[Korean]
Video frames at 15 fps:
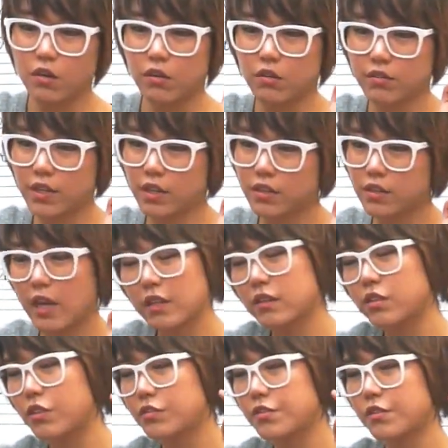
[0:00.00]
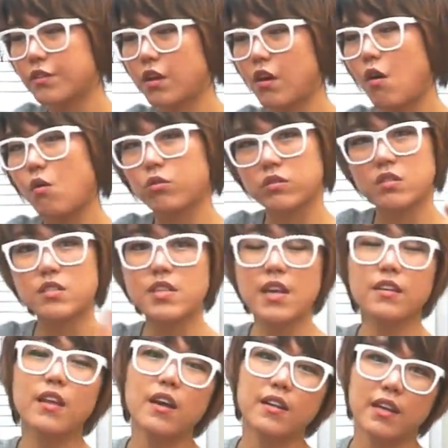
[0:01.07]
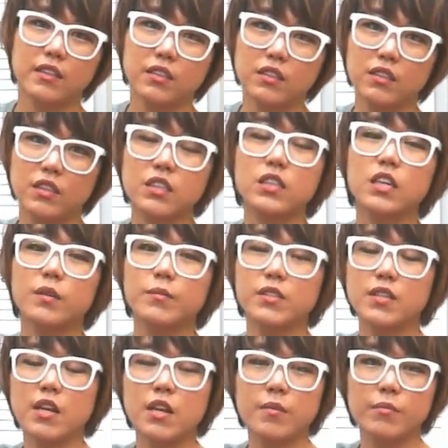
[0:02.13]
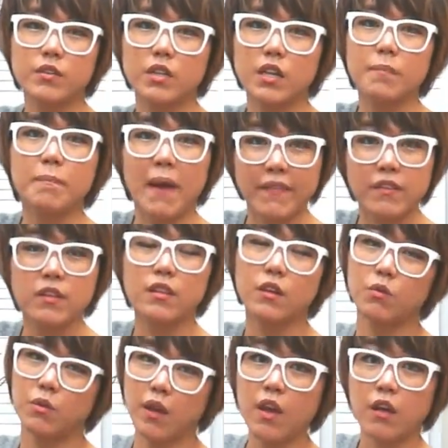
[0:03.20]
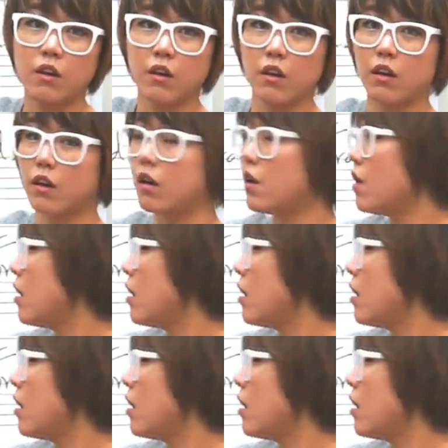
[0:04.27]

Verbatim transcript: 어, 딱딱 들었을 때 어, 세다라는 느낌을 사람들이 받는다고 해요